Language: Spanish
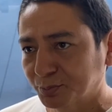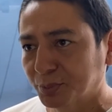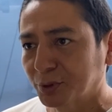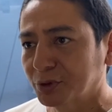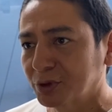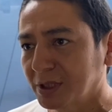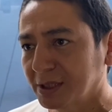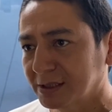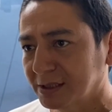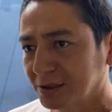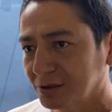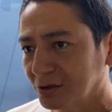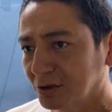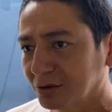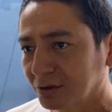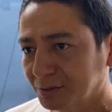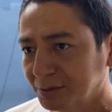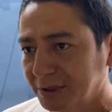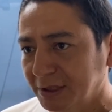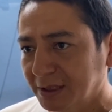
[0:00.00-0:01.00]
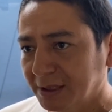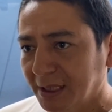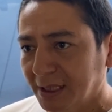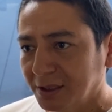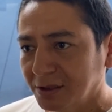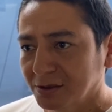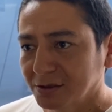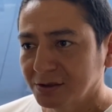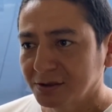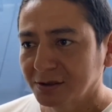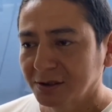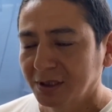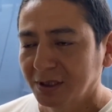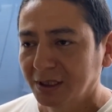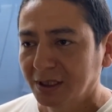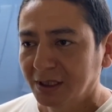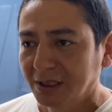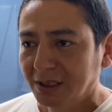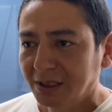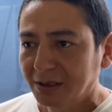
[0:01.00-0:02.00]
proyectitos comunitarios,
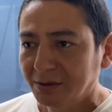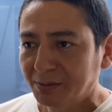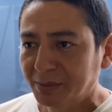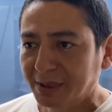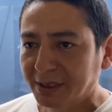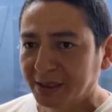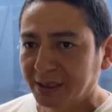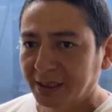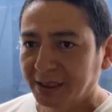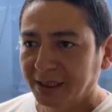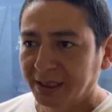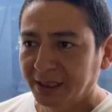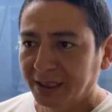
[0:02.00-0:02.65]
¿verdad?